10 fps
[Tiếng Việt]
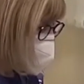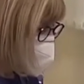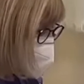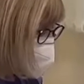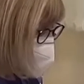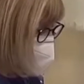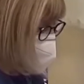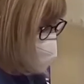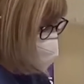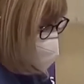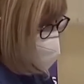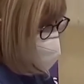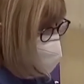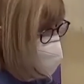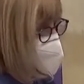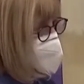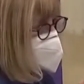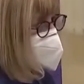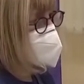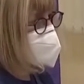Trường hợp tử vong do Omicron báo
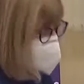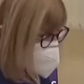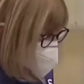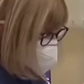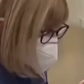cáo vào tuần